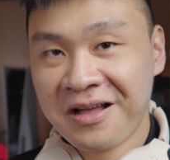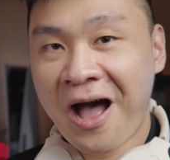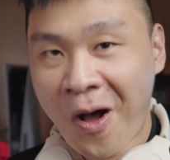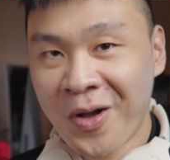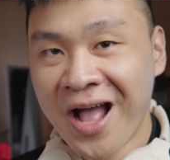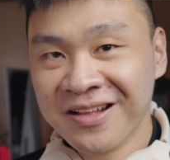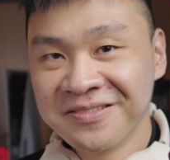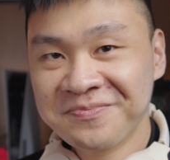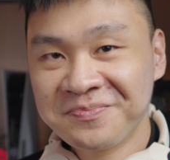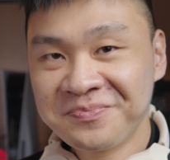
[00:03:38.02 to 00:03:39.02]
好看，
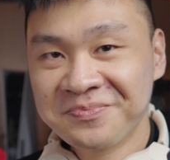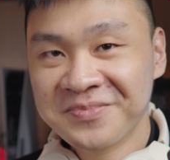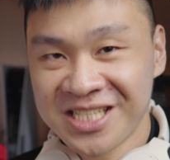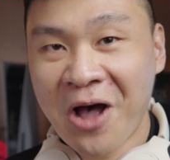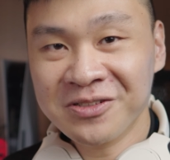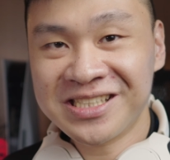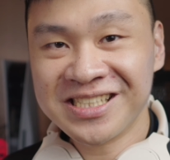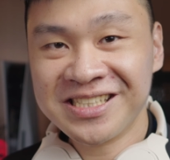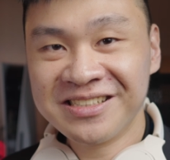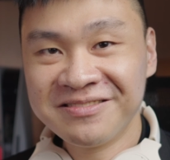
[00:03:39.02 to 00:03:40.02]
超
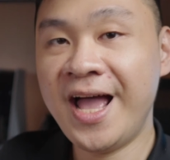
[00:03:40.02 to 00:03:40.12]
值。